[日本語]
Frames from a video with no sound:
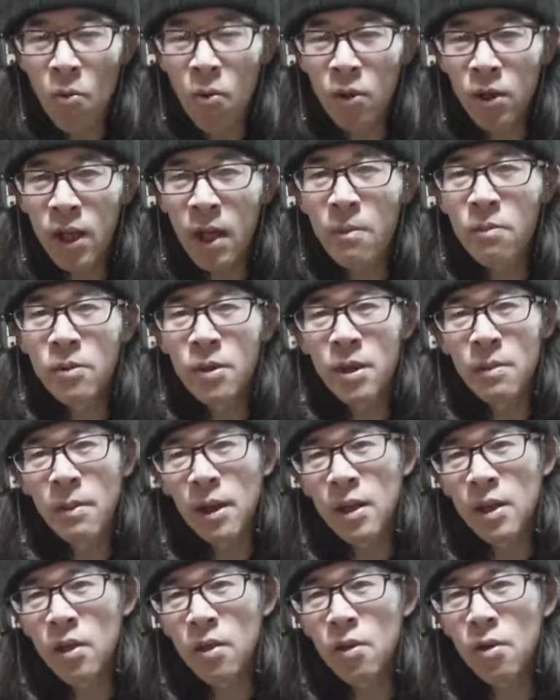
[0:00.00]
ぼ多分
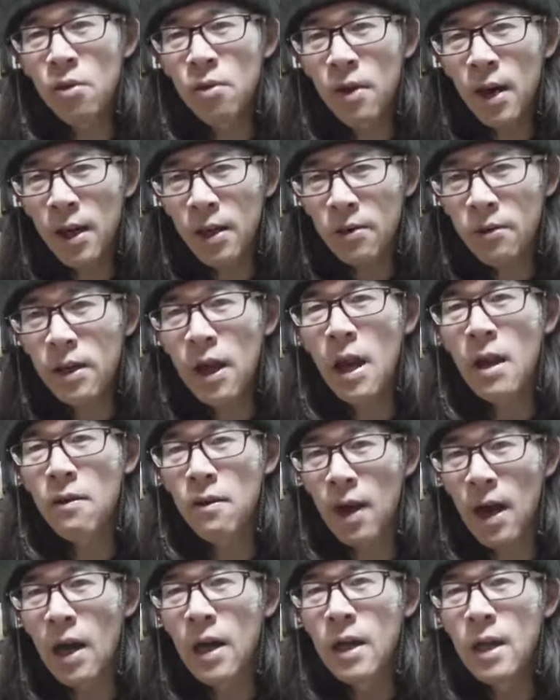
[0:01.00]
今9割ぐらい
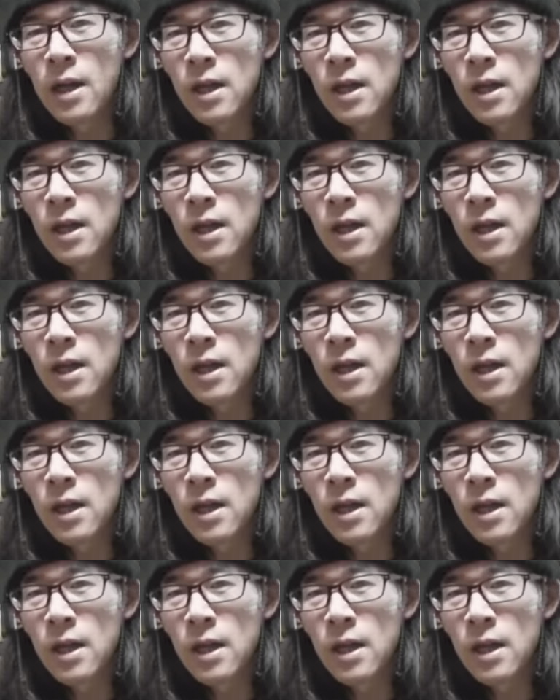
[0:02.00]
は